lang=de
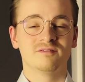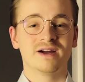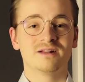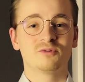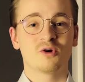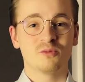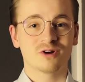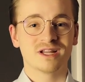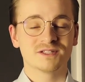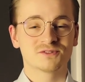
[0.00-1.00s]
weil wir kommen
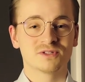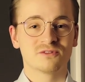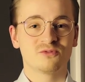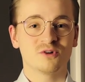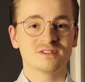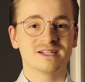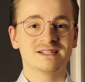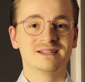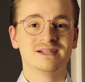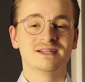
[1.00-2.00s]
auch gleich zu Ihren
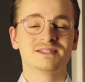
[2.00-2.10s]
Vorteilen,